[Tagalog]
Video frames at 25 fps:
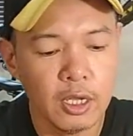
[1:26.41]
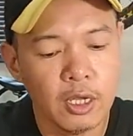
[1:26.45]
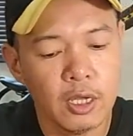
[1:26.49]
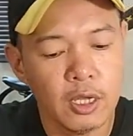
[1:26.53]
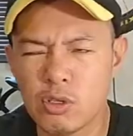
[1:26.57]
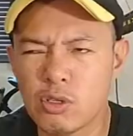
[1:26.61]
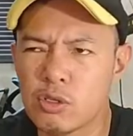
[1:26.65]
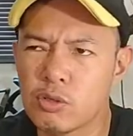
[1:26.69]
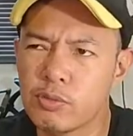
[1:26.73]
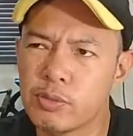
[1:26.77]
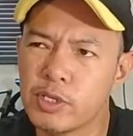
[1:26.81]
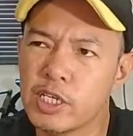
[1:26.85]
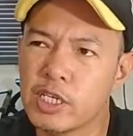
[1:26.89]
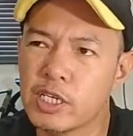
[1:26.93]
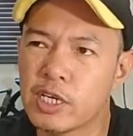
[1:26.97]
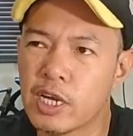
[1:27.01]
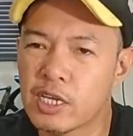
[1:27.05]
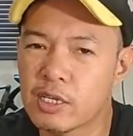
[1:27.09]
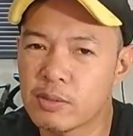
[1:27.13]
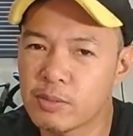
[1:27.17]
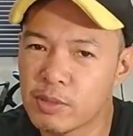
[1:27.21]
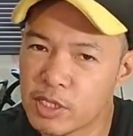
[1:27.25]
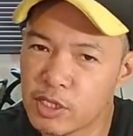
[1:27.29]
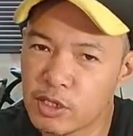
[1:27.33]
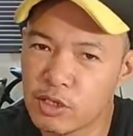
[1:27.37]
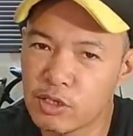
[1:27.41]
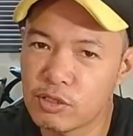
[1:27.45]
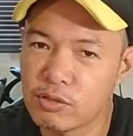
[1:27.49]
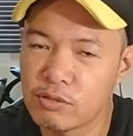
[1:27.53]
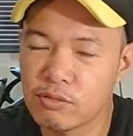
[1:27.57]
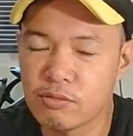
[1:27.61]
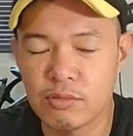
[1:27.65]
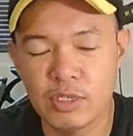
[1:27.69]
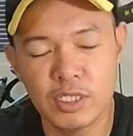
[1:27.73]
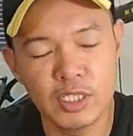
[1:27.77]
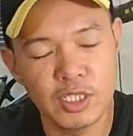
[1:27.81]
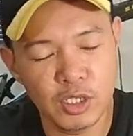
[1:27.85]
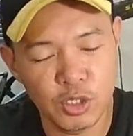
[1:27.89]
Although bihira naman yon,
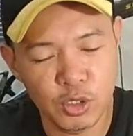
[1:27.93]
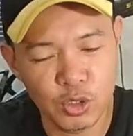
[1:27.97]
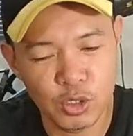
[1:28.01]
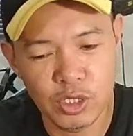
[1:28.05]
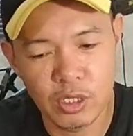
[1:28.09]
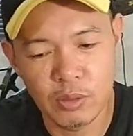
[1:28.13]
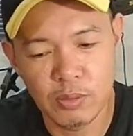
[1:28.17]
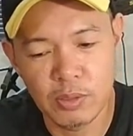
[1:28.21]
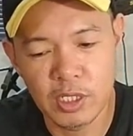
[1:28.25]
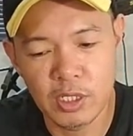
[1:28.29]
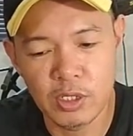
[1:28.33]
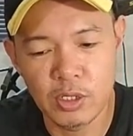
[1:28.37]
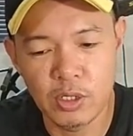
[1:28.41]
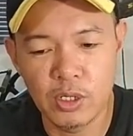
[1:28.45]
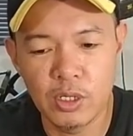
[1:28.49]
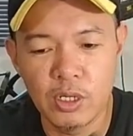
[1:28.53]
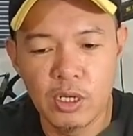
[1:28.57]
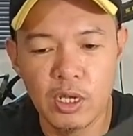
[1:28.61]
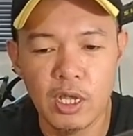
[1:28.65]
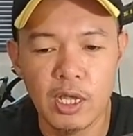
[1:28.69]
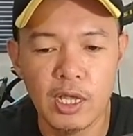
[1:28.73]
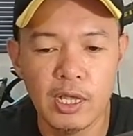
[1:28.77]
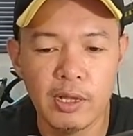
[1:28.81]
masecured naman to.